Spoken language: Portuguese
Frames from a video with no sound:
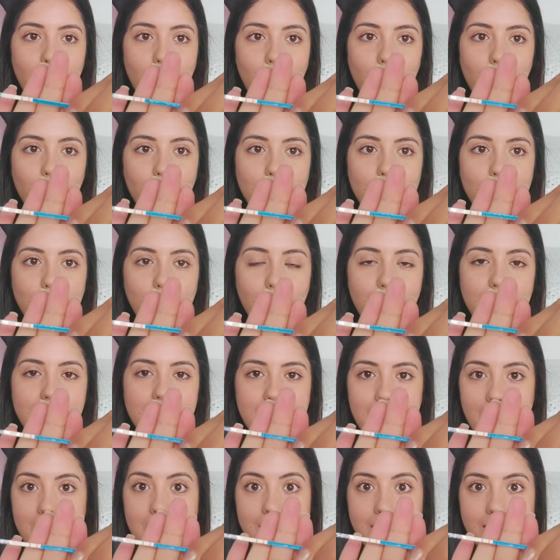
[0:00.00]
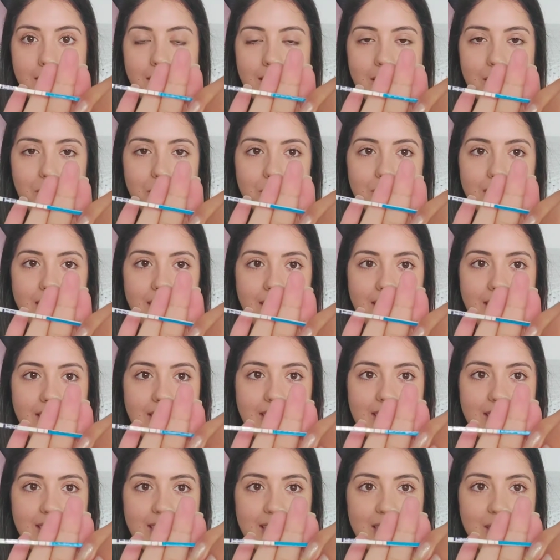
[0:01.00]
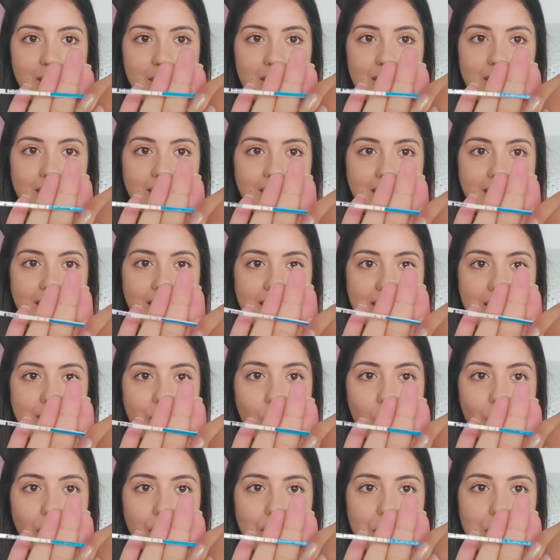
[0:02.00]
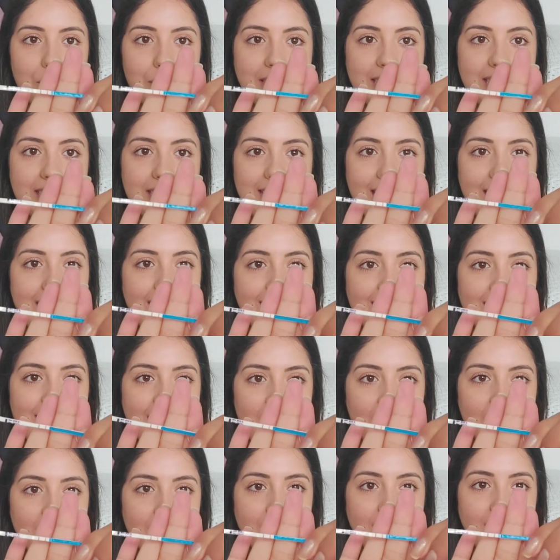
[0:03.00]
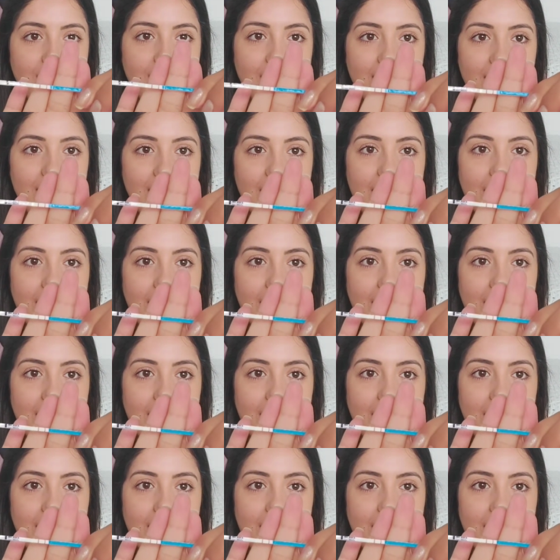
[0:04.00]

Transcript: os dois risquinhos, né, que, que confirma que está grávida.